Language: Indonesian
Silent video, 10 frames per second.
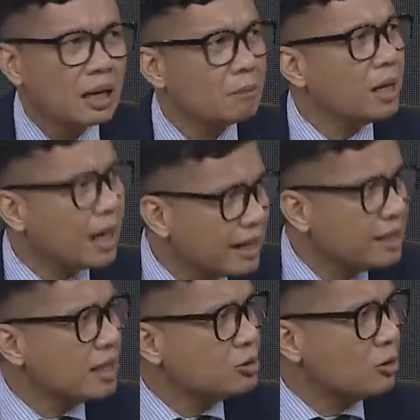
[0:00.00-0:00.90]

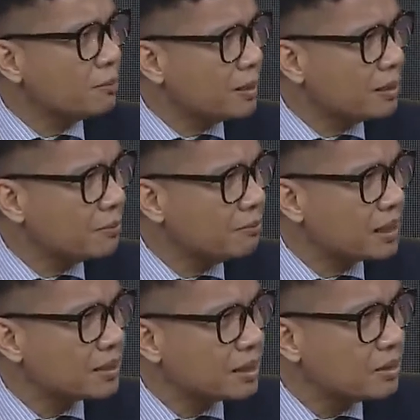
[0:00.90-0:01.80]
Belanda juga pernah membantai